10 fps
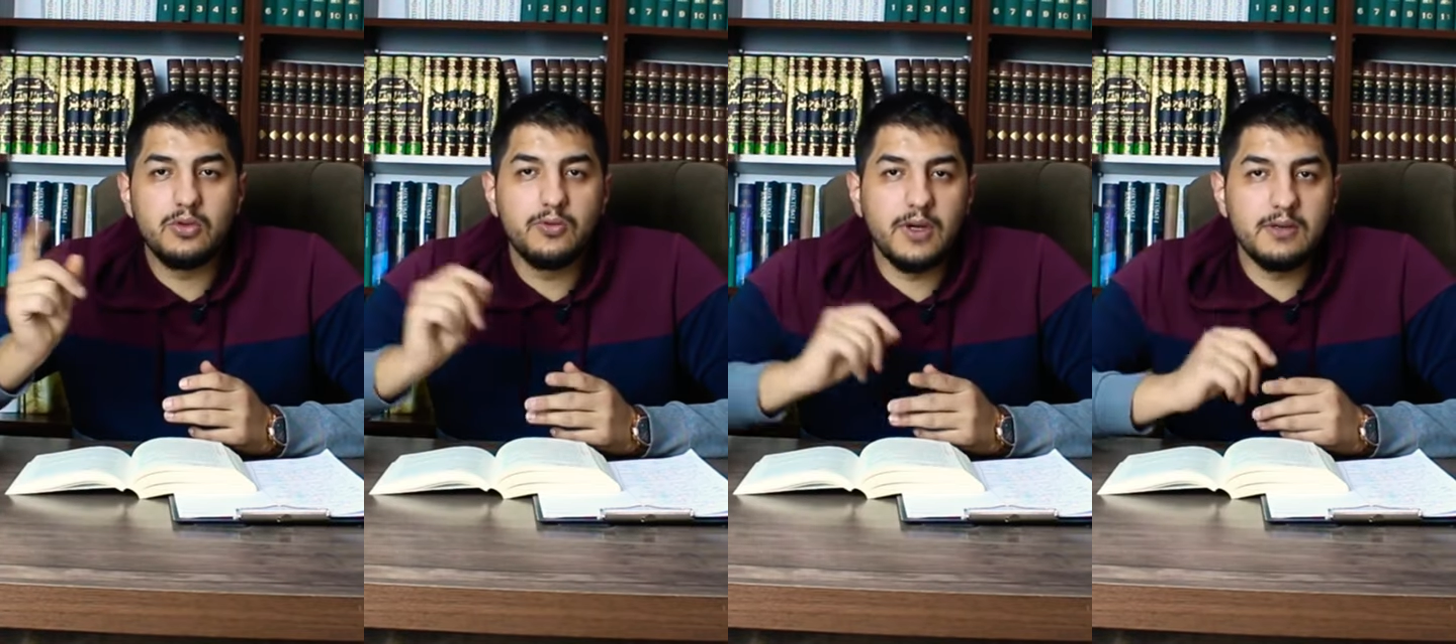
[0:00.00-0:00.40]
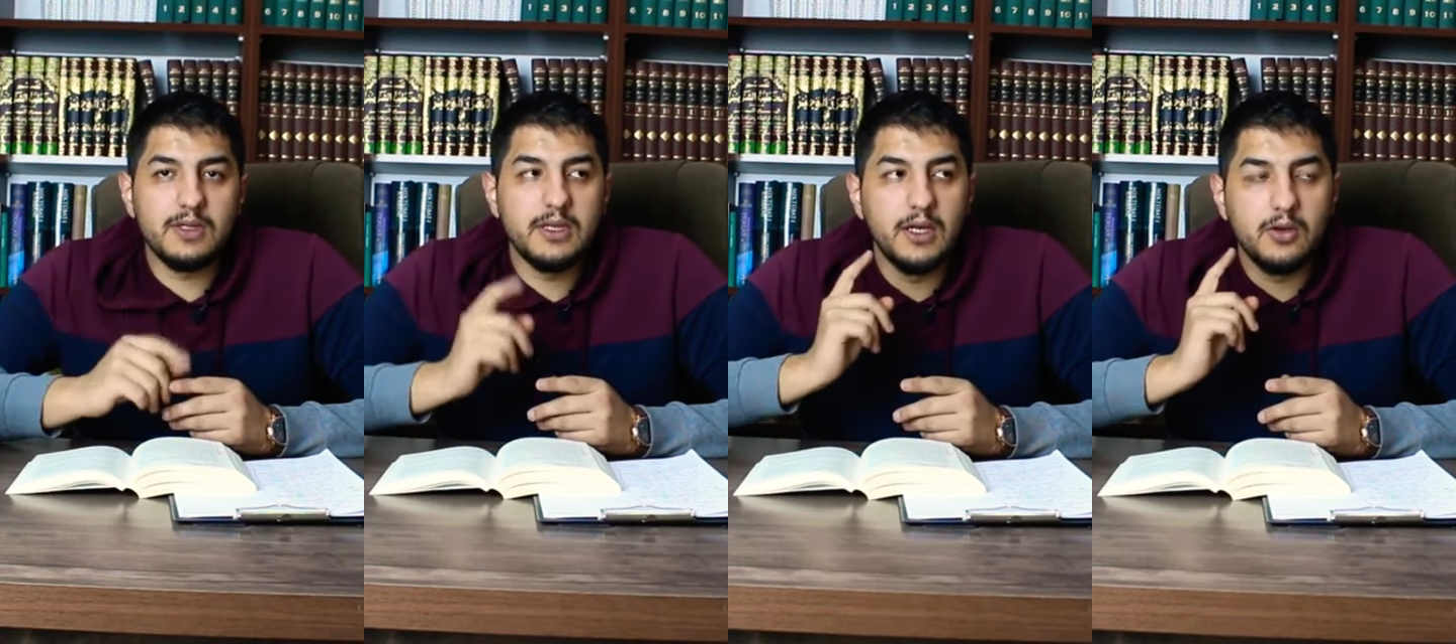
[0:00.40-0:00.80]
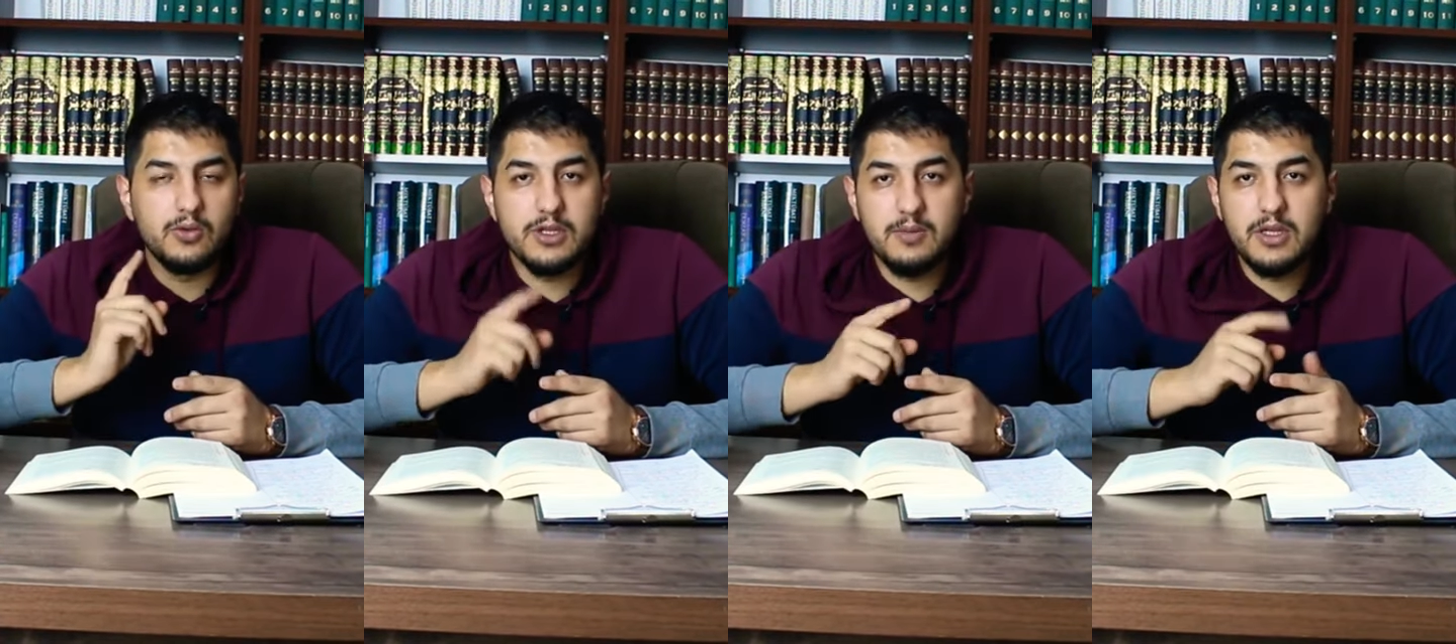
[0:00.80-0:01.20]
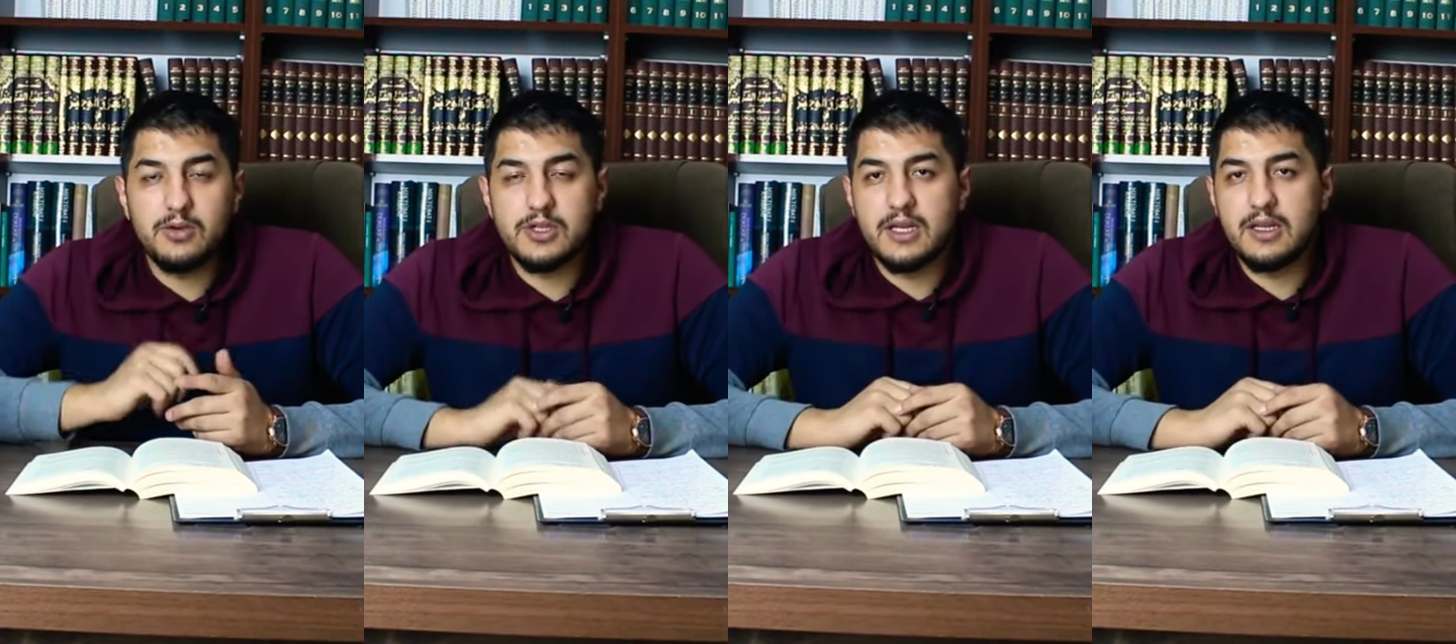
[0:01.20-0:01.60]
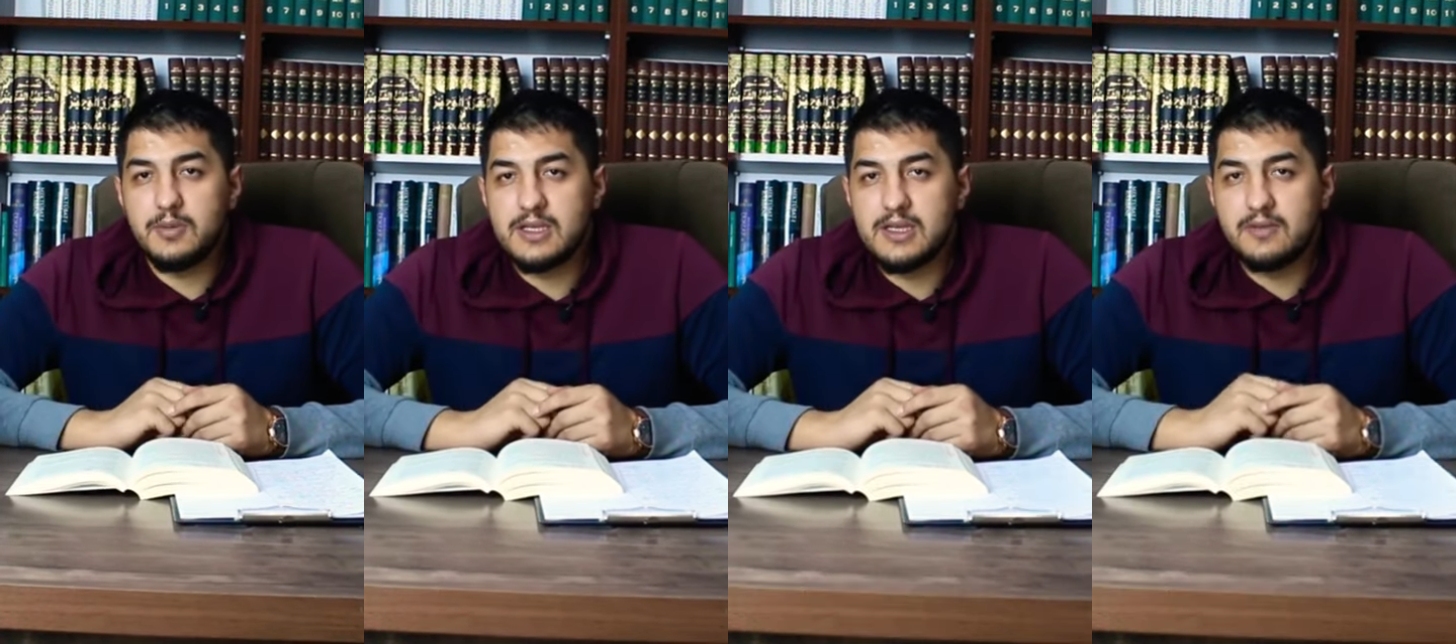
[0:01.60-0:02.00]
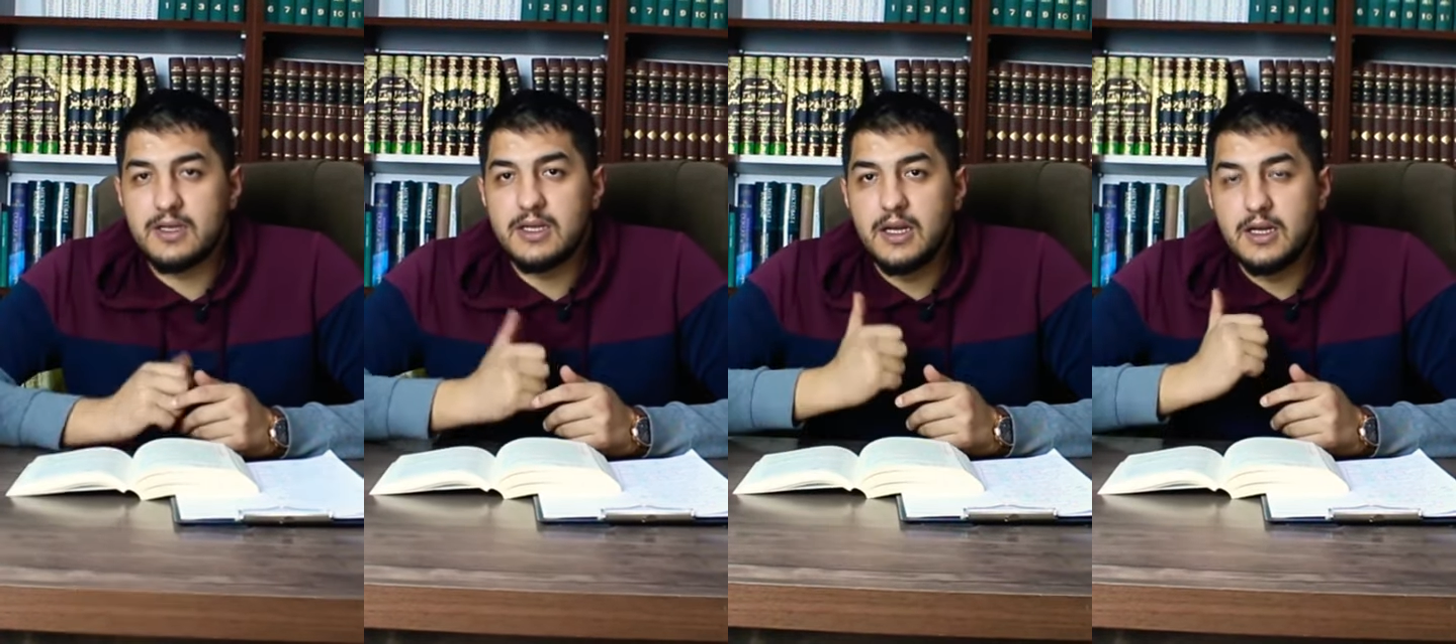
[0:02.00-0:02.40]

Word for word: Nuh tufanı var. Kuzey mitolojilerinde de benzeri var.